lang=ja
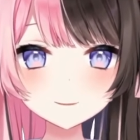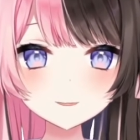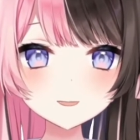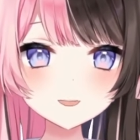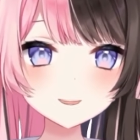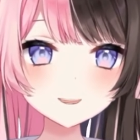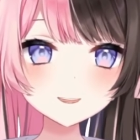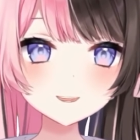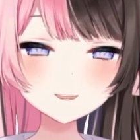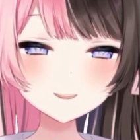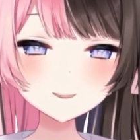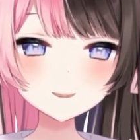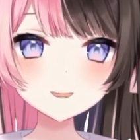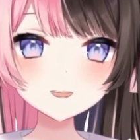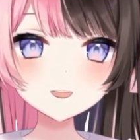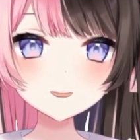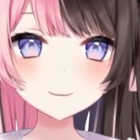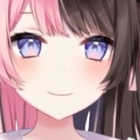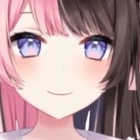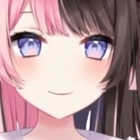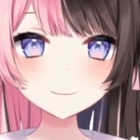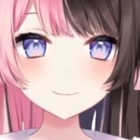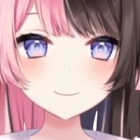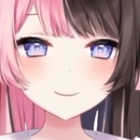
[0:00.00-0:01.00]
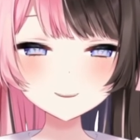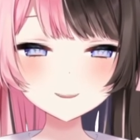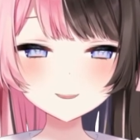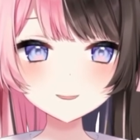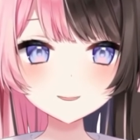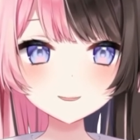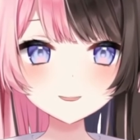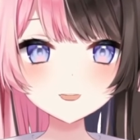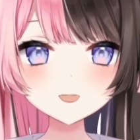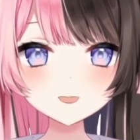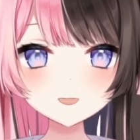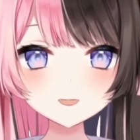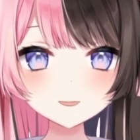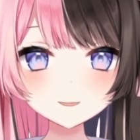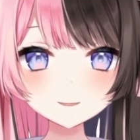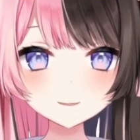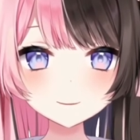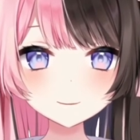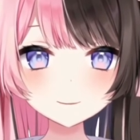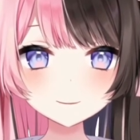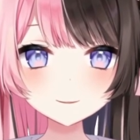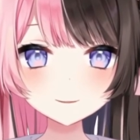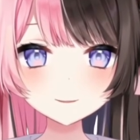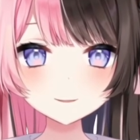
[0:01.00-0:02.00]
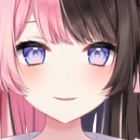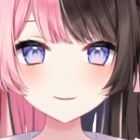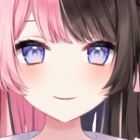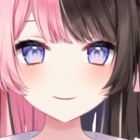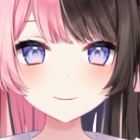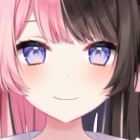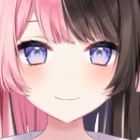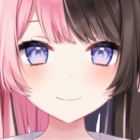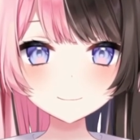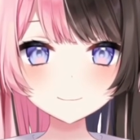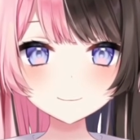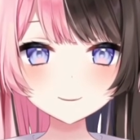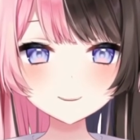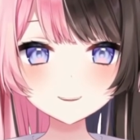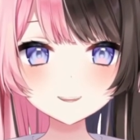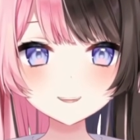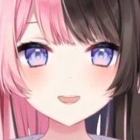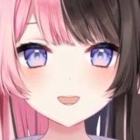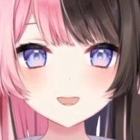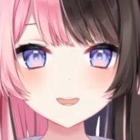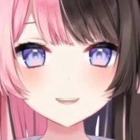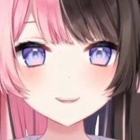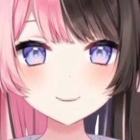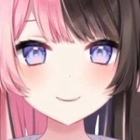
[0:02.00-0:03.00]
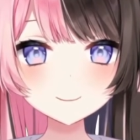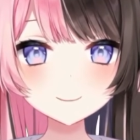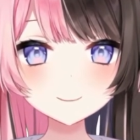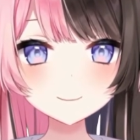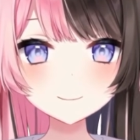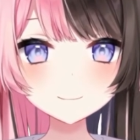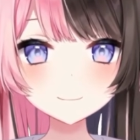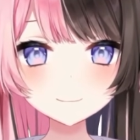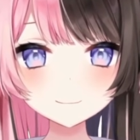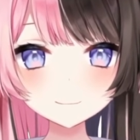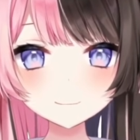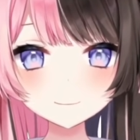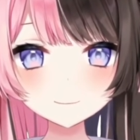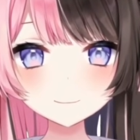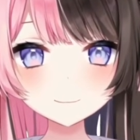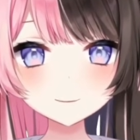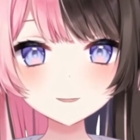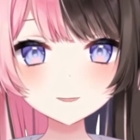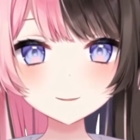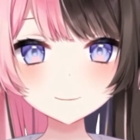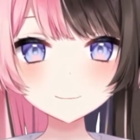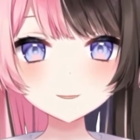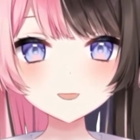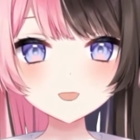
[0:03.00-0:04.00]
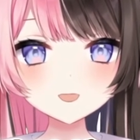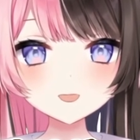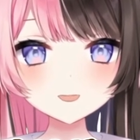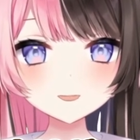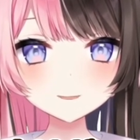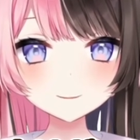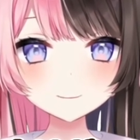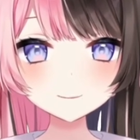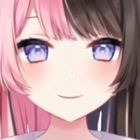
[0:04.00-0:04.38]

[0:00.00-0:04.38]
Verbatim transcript: 使ったりしないでもらっていいですか地雷なんですけど、そういうの一番。